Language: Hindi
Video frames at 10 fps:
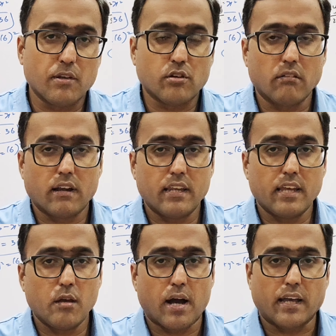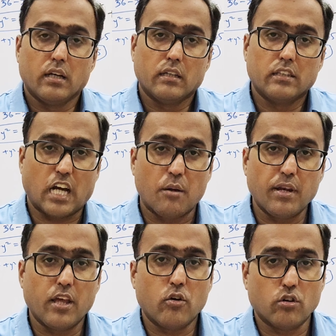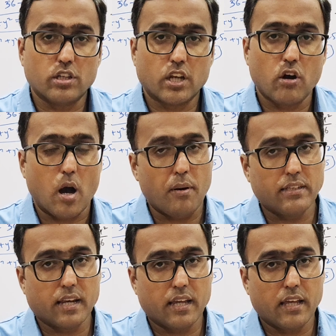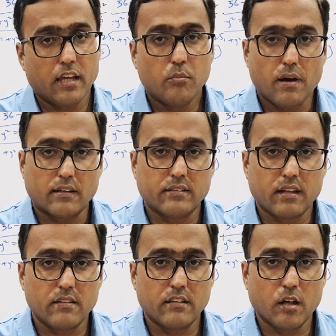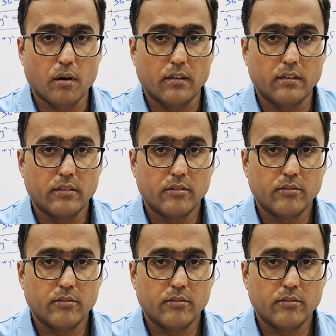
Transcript: तक हमने सॉल्व कर लिए हैं जहाँ भी रहें खुश रहें वो आबाद रहें पाकिस्तान जिंदाबाद